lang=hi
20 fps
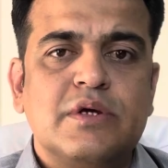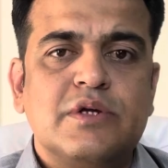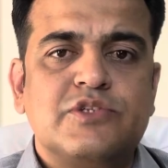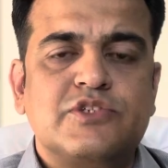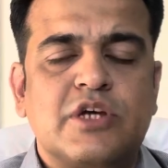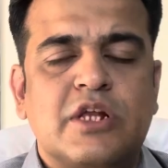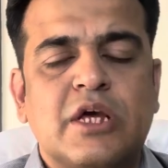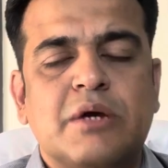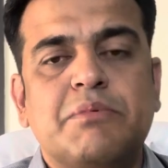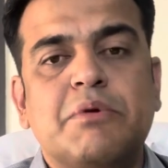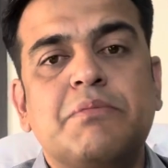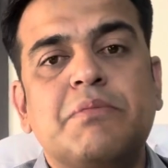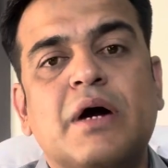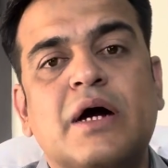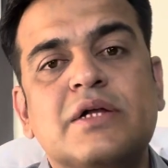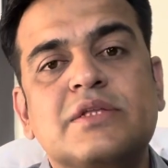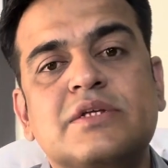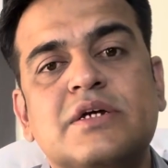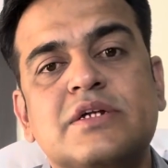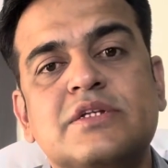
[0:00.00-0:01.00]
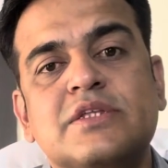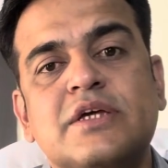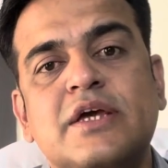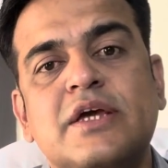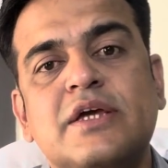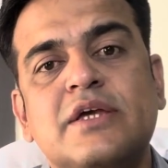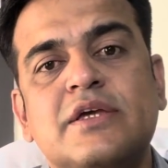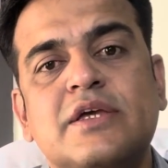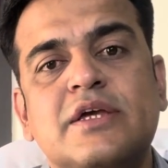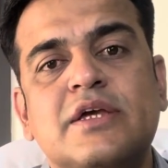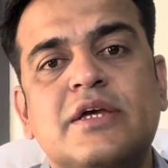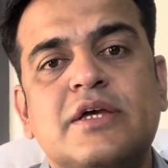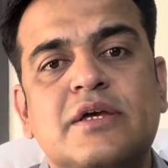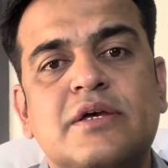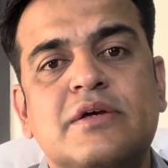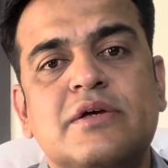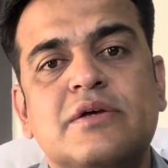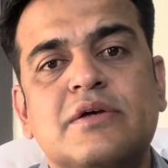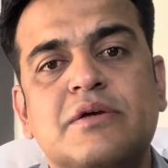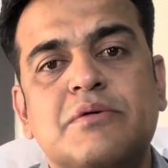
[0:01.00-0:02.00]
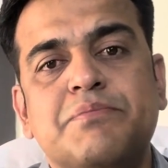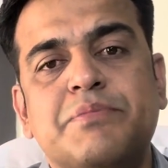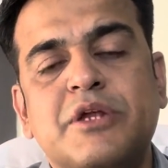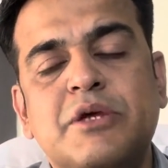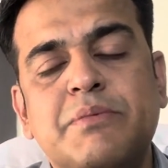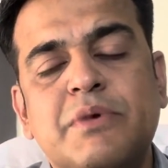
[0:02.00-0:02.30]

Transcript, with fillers: चलिए अब हम बात करते हैं कि प्री